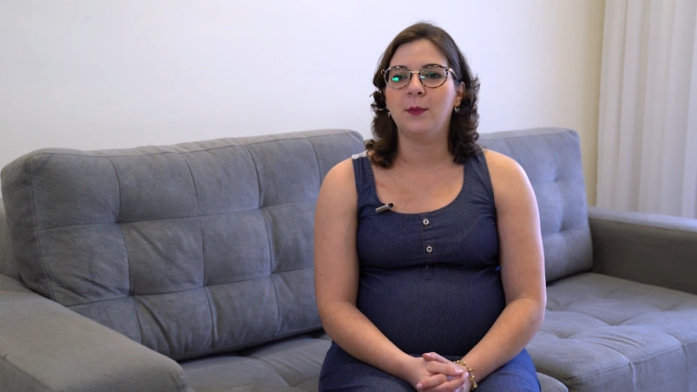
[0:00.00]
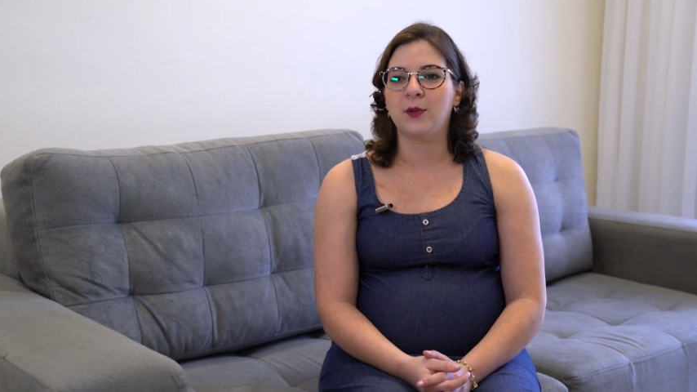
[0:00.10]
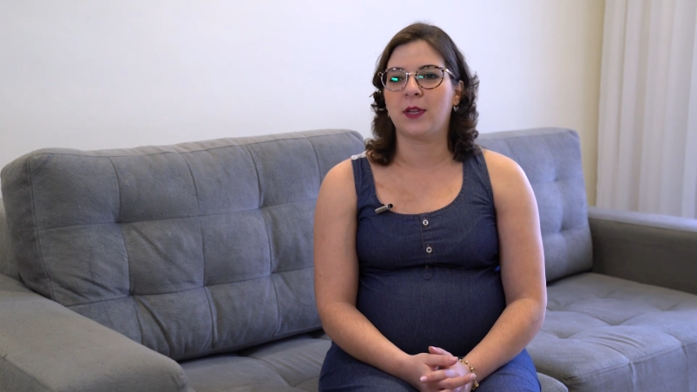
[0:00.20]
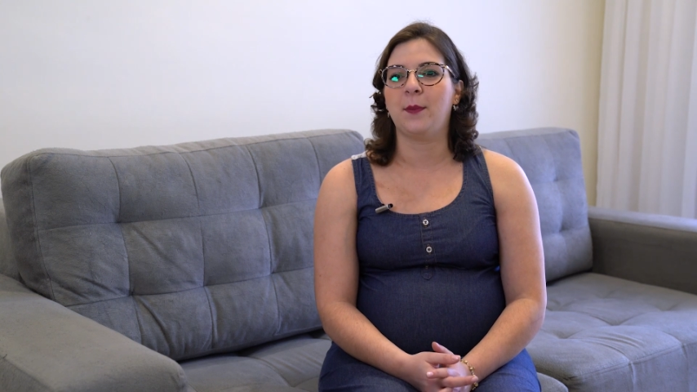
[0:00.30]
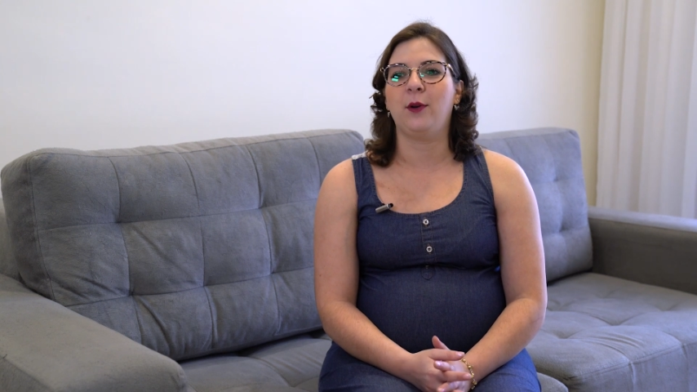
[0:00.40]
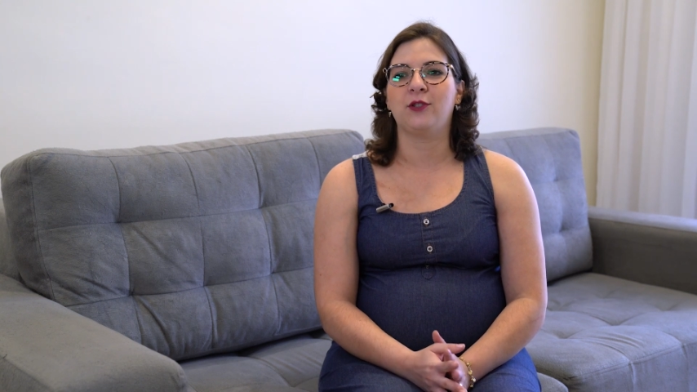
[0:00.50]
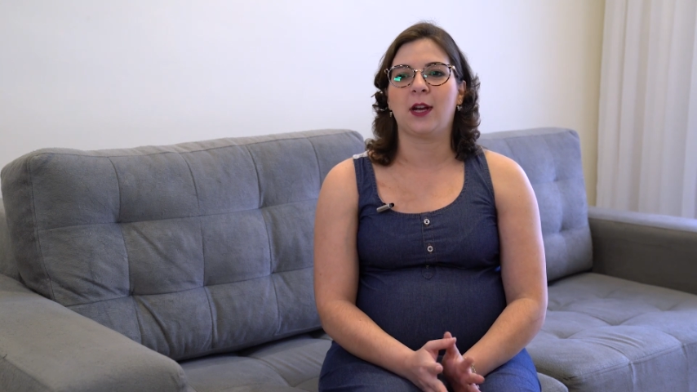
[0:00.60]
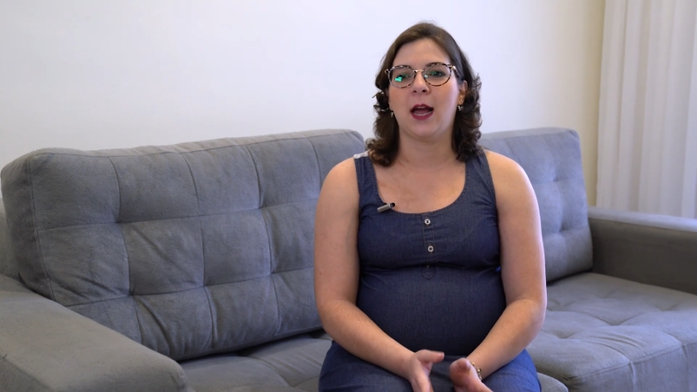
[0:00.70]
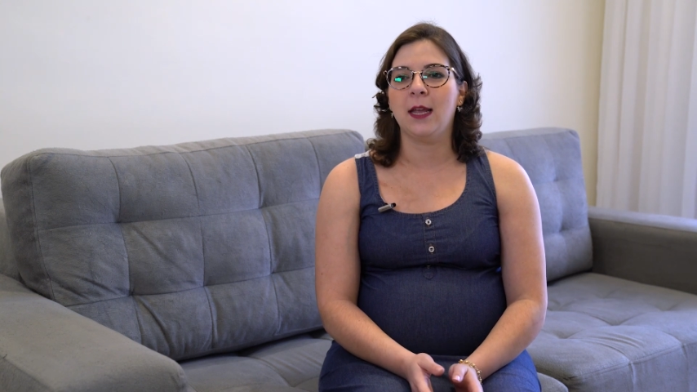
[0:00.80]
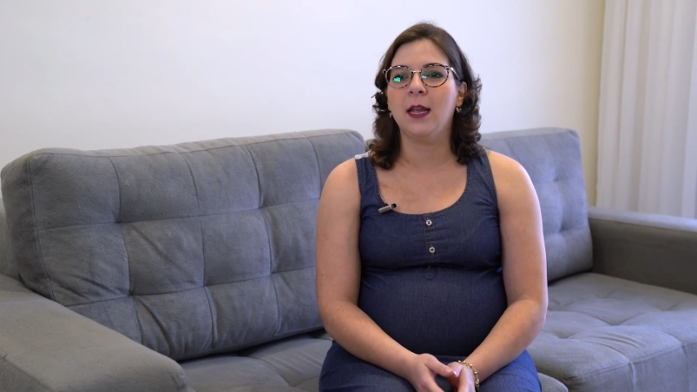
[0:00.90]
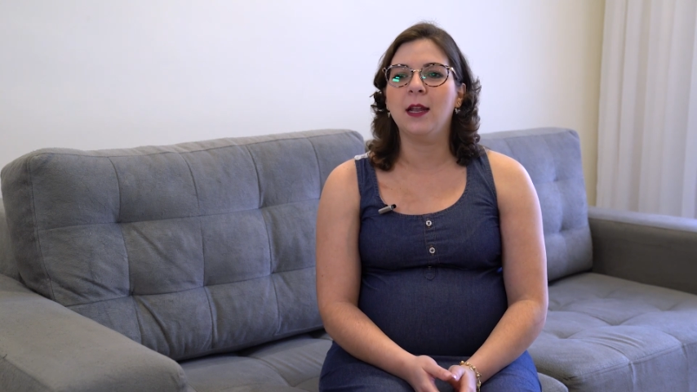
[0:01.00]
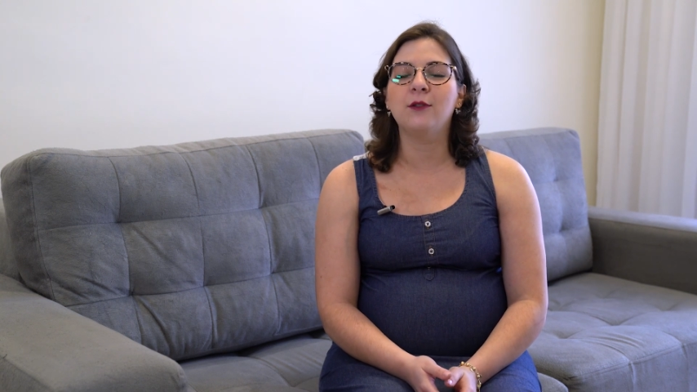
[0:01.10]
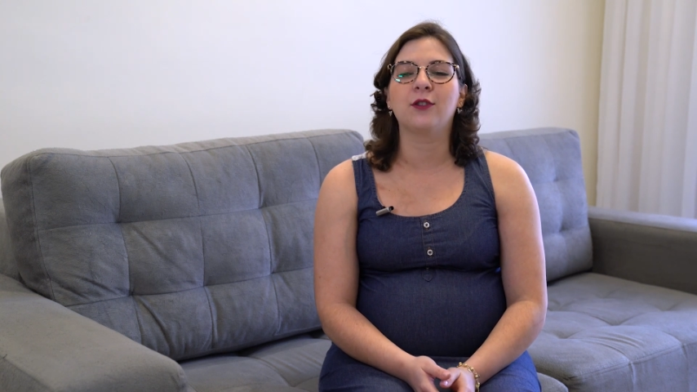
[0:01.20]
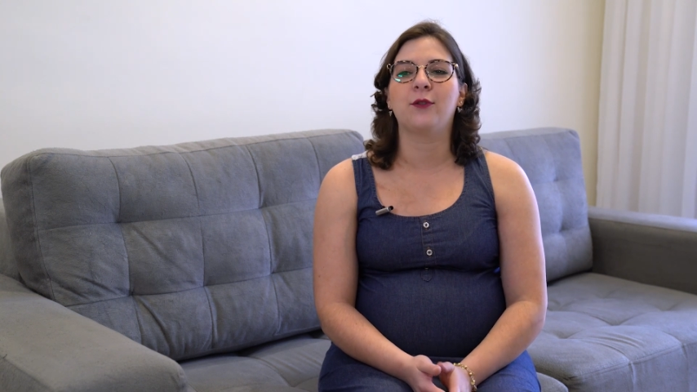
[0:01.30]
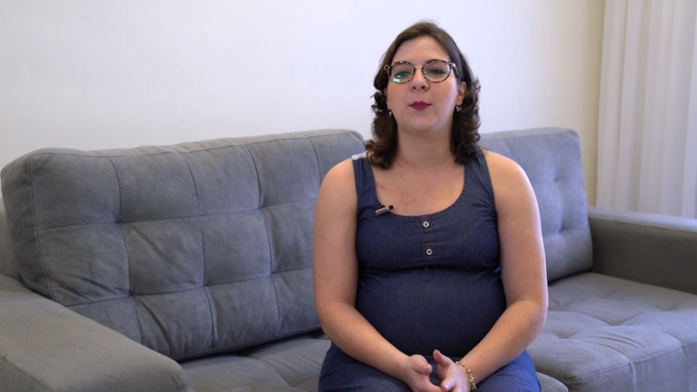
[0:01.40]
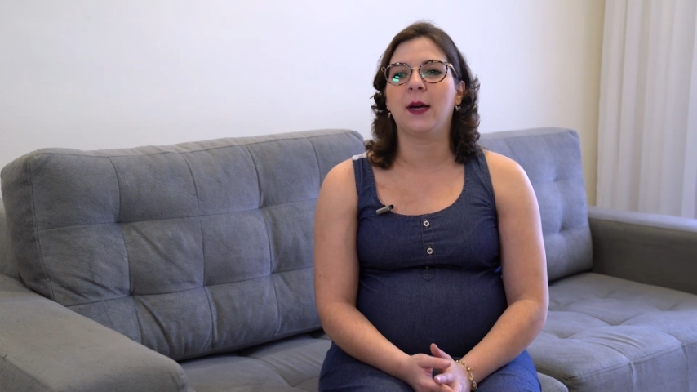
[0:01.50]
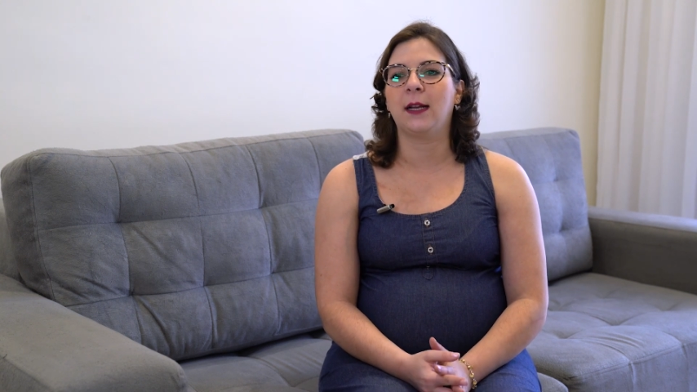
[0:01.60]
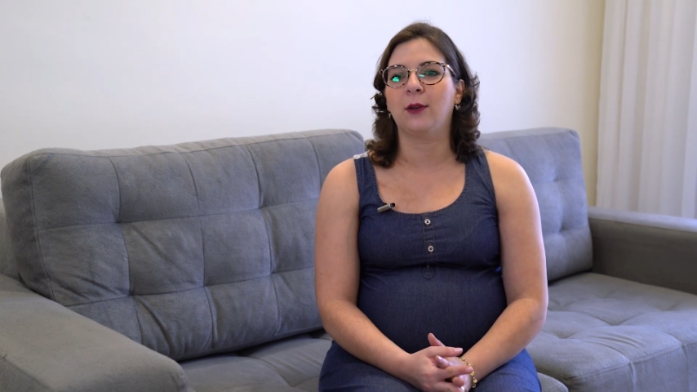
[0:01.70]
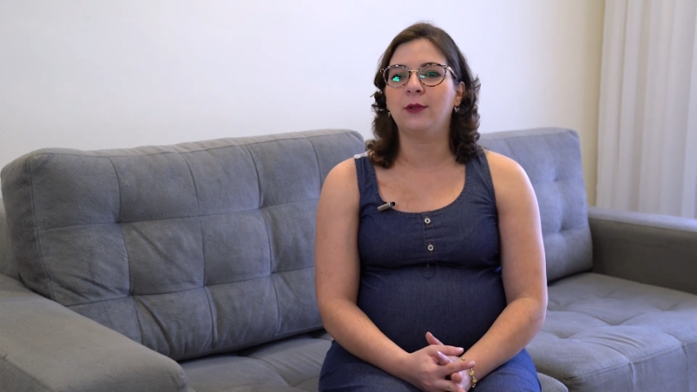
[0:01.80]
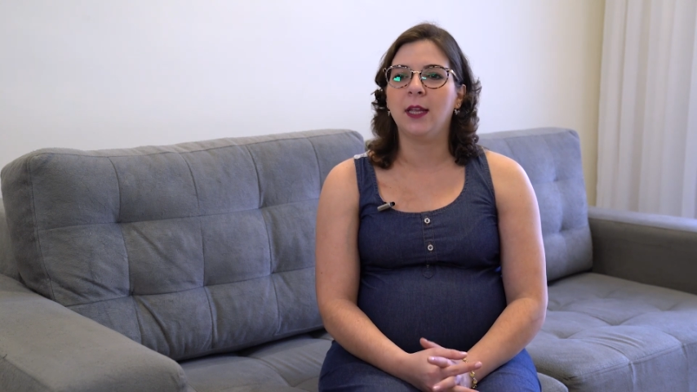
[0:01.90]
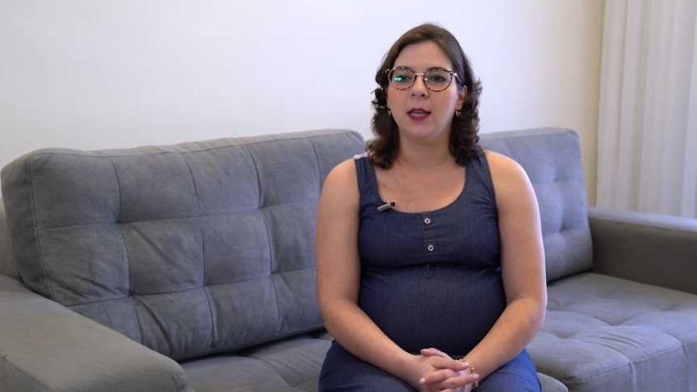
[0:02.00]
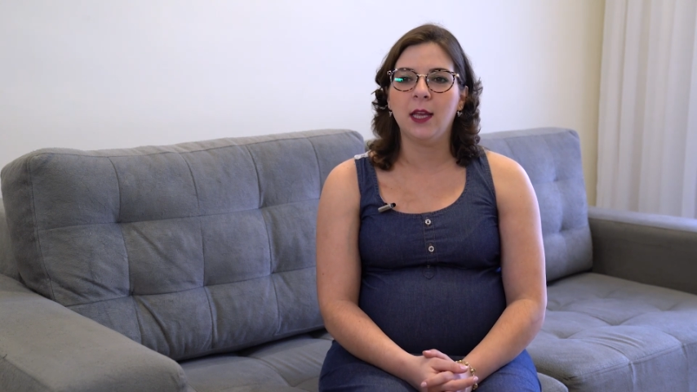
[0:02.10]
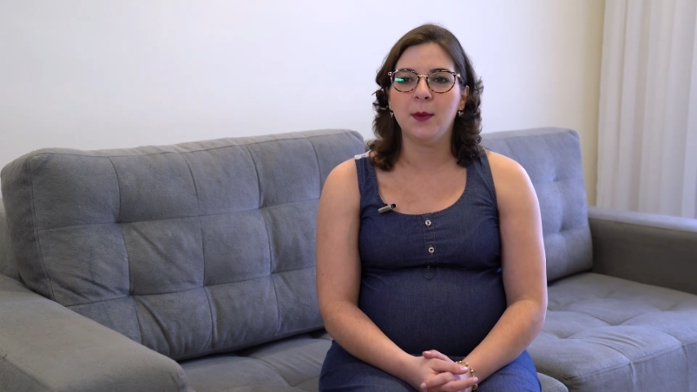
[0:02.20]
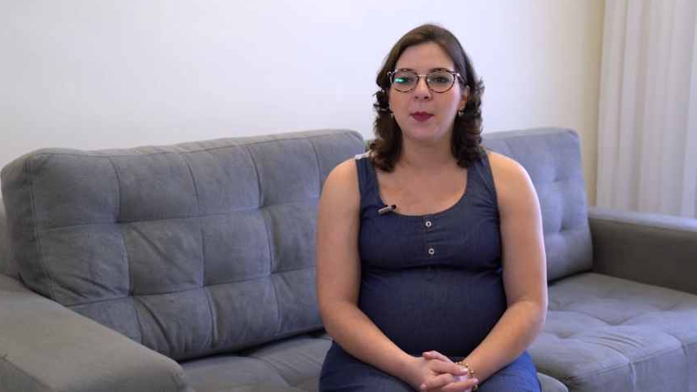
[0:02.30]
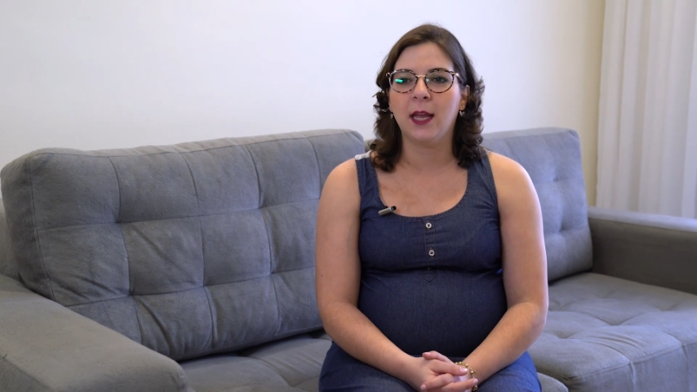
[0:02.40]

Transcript: meus cabelos já caíram, já fui parar na UTI,